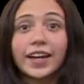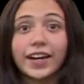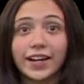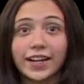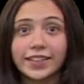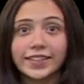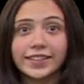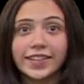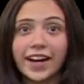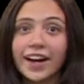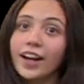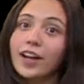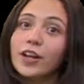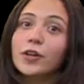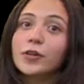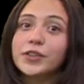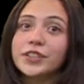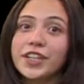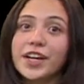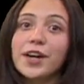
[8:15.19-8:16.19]
En Grecia
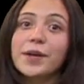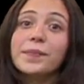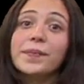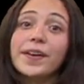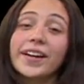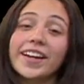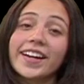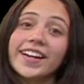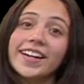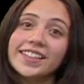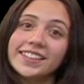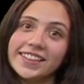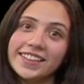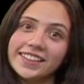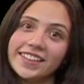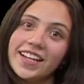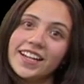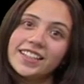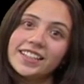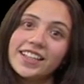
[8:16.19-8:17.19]
lo usaban para
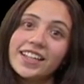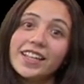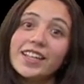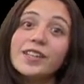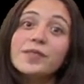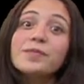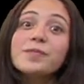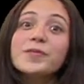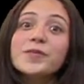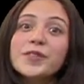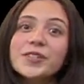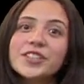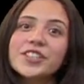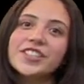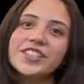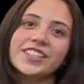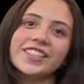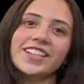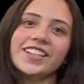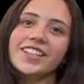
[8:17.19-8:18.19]
ejercitarse y
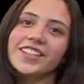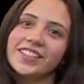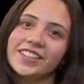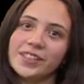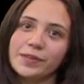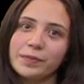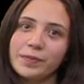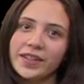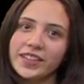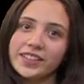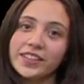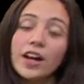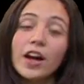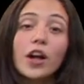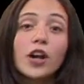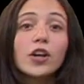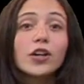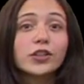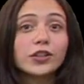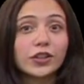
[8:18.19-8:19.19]
muchos siglos después
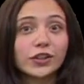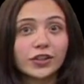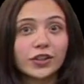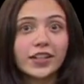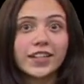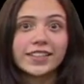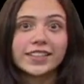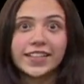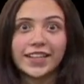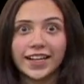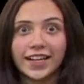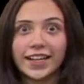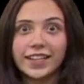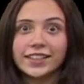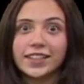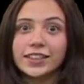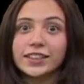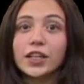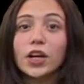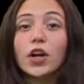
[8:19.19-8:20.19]
los doctores
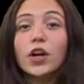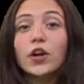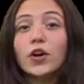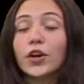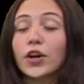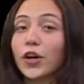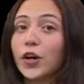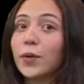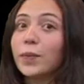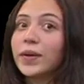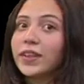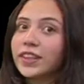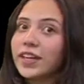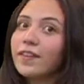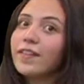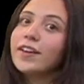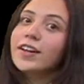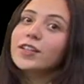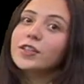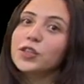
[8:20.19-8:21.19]
ingleses lo
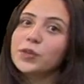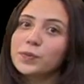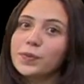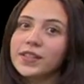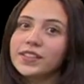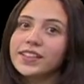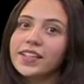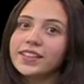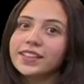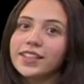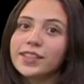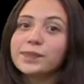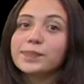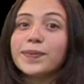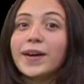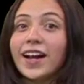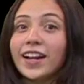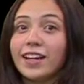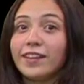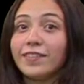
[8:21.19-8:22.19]
recomendaban a sus pacientes
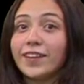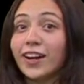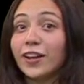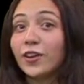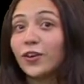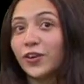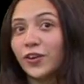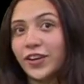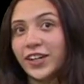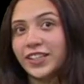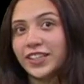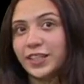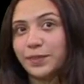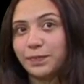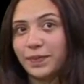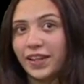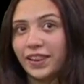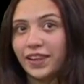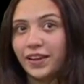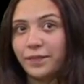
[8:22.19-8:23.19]
para aliviar dolores de
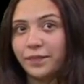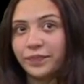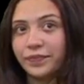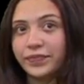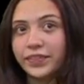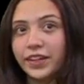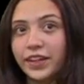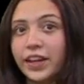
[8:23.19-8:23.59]
espalda.